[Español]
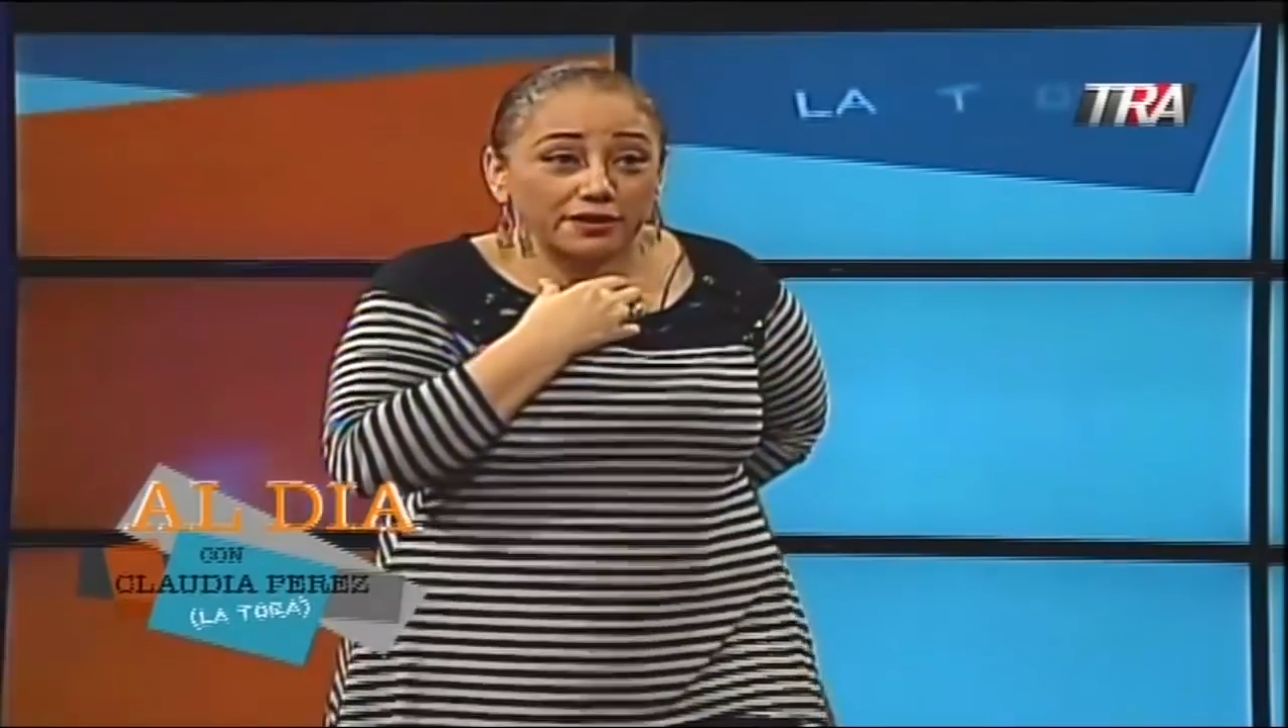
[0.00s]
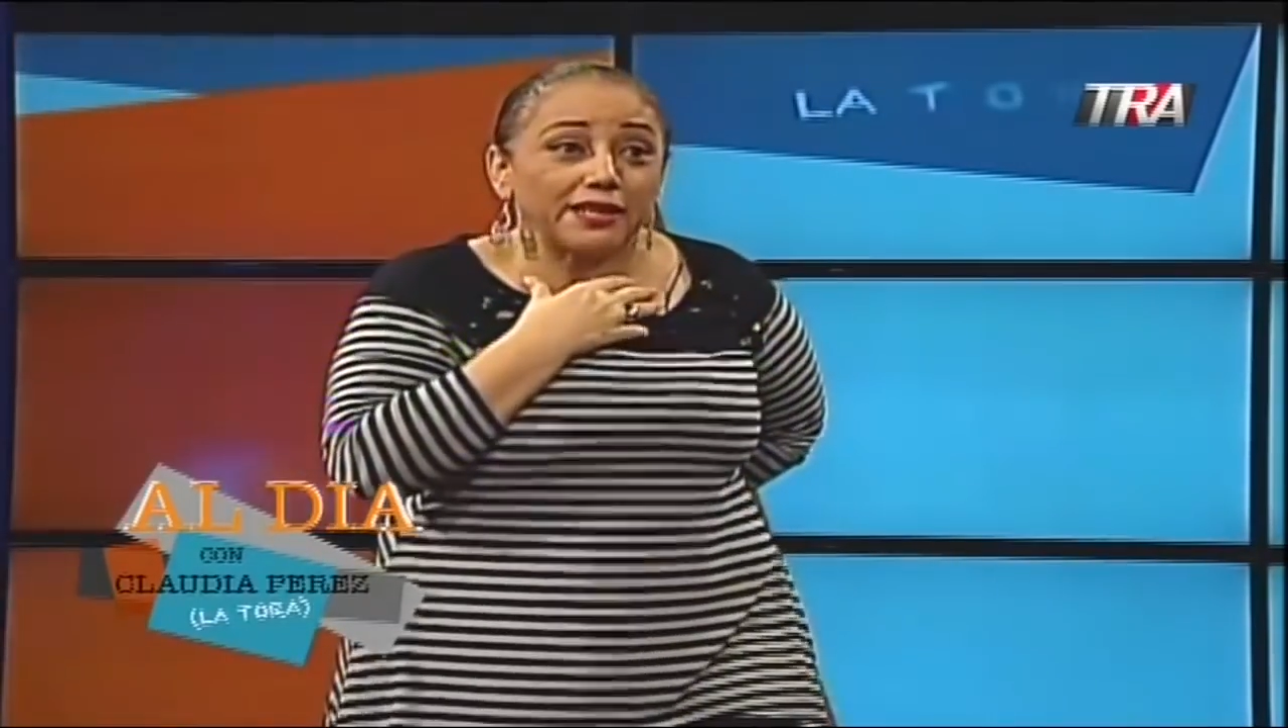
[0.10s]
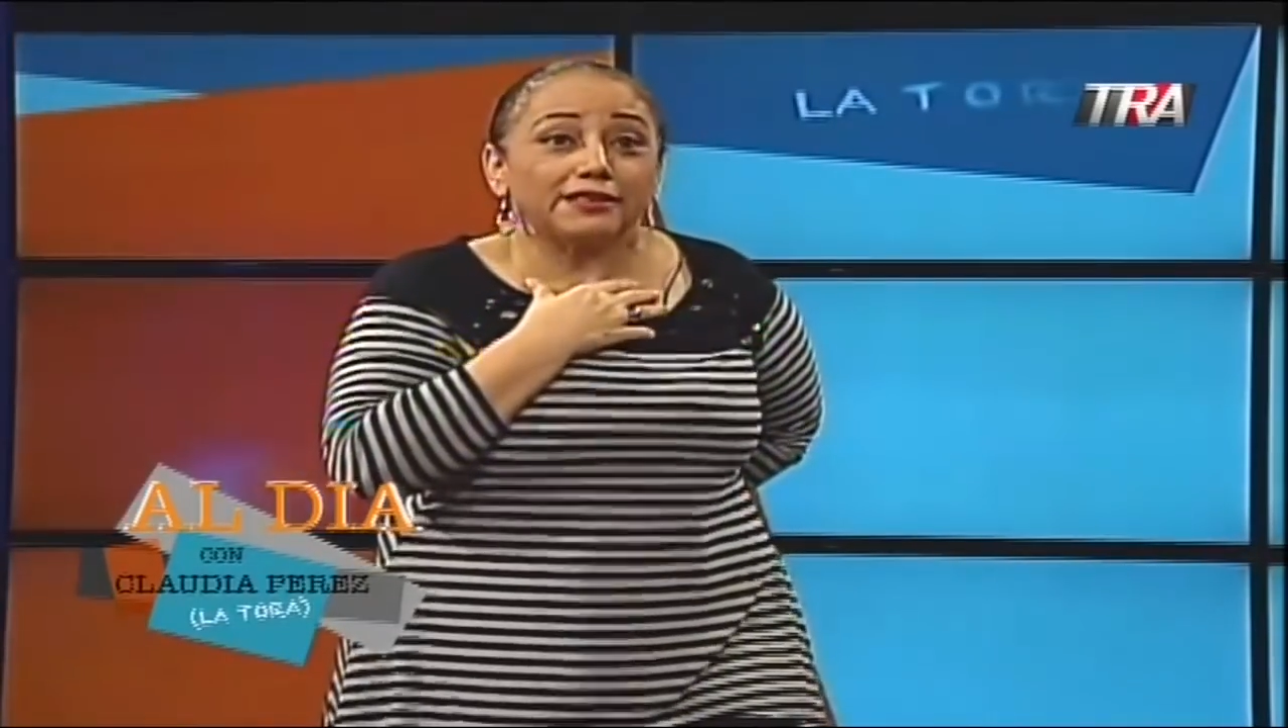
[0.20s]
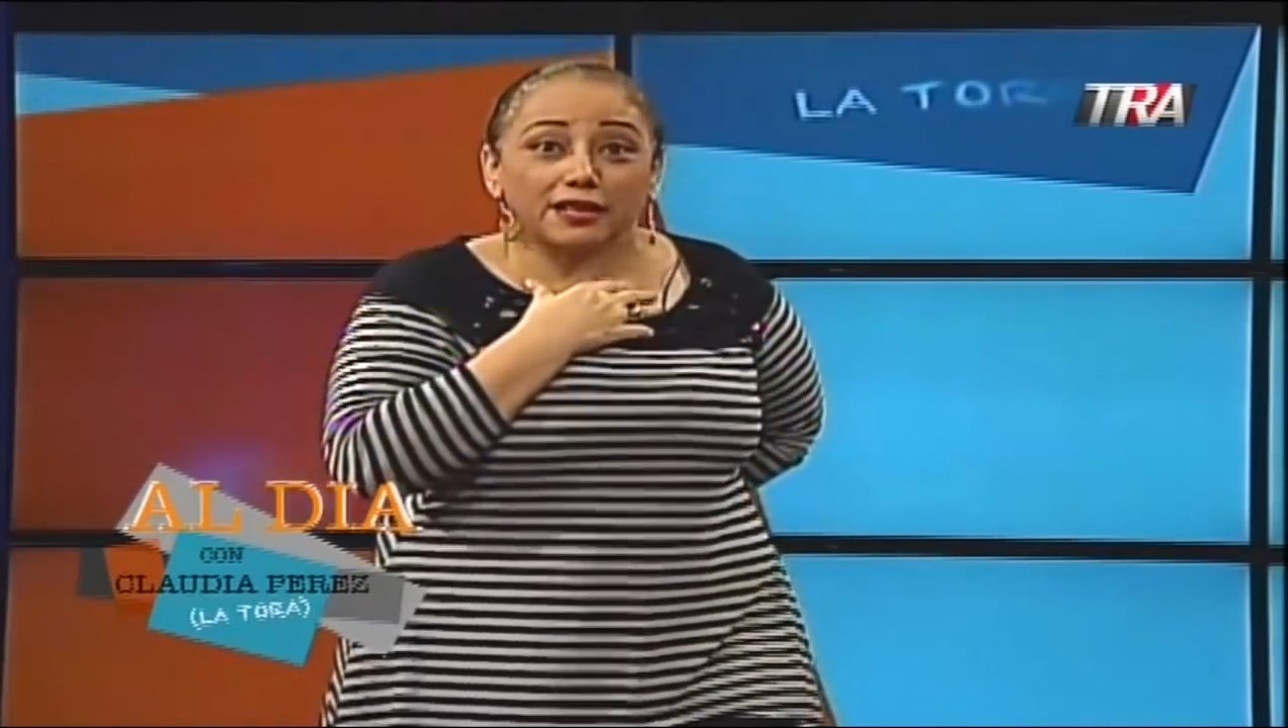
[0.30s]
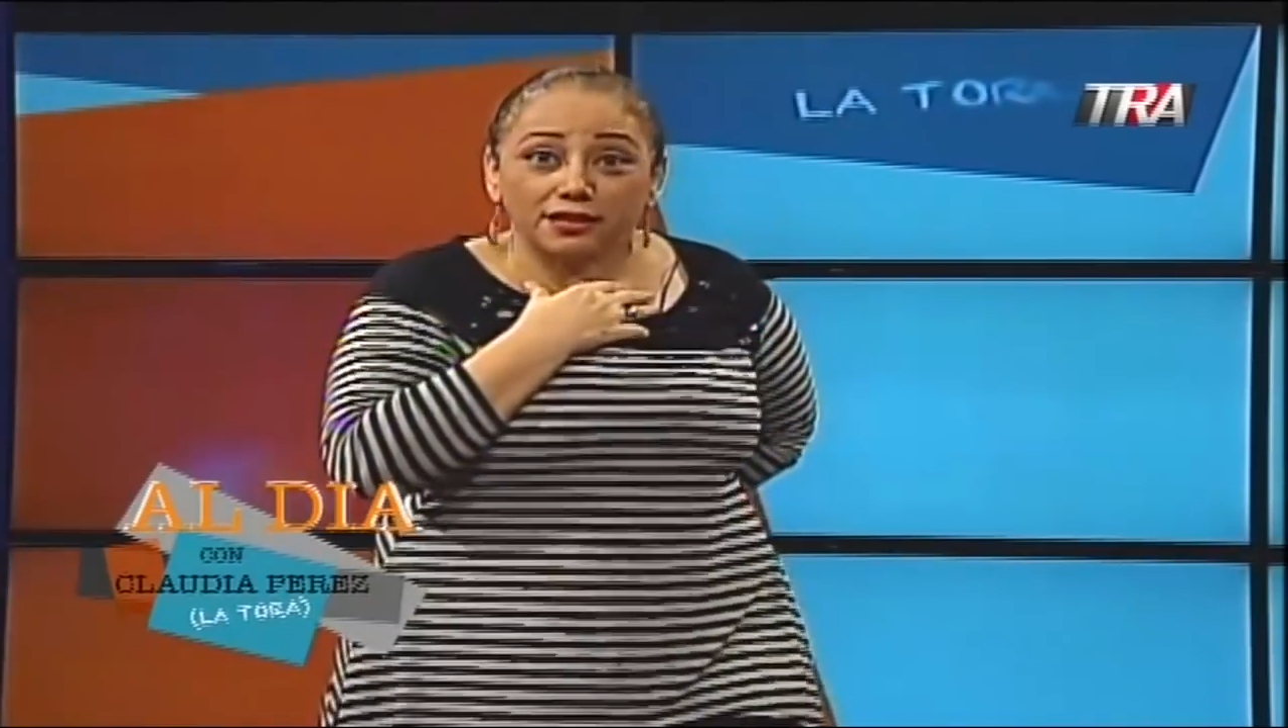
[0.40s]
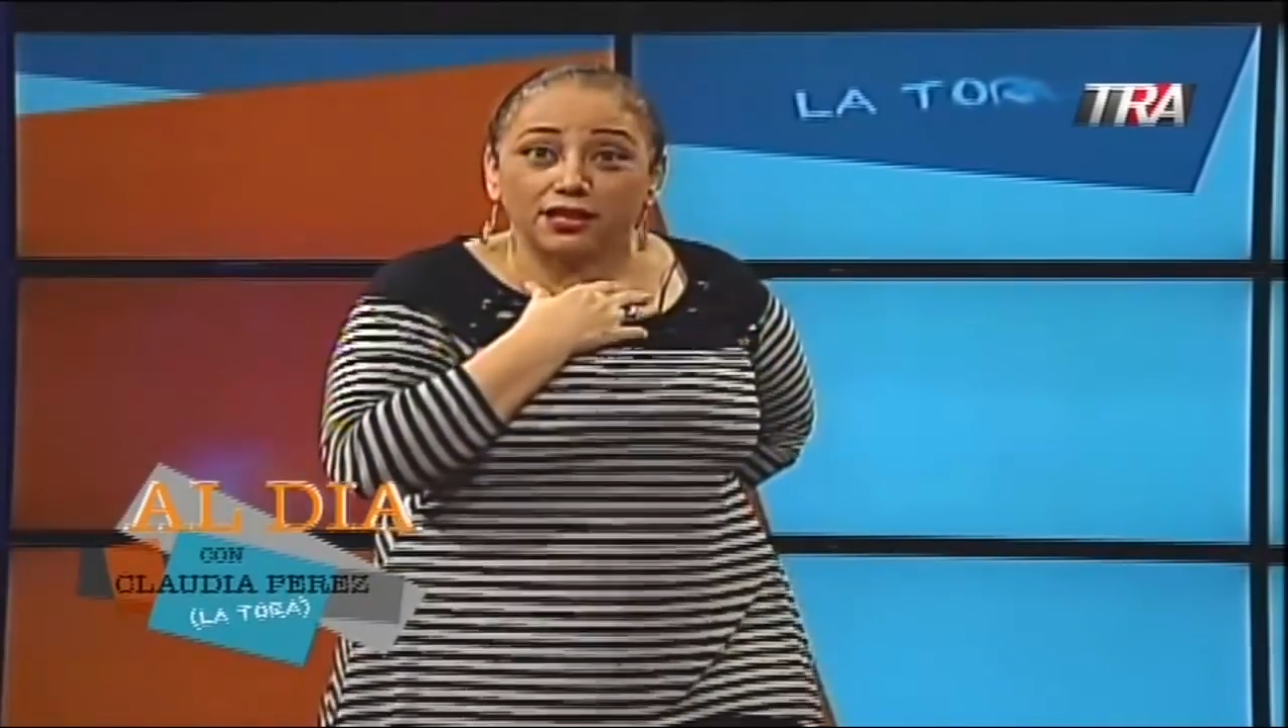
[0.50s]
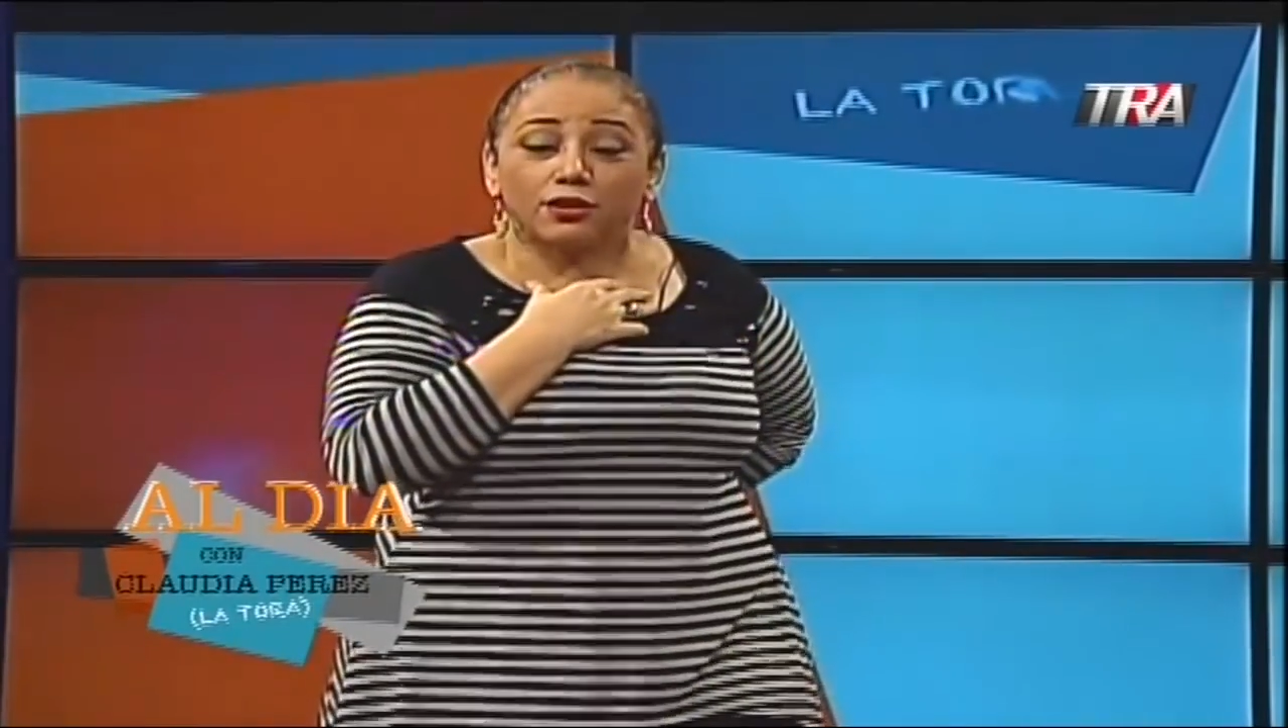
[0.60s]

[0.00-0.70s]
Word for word: asaltante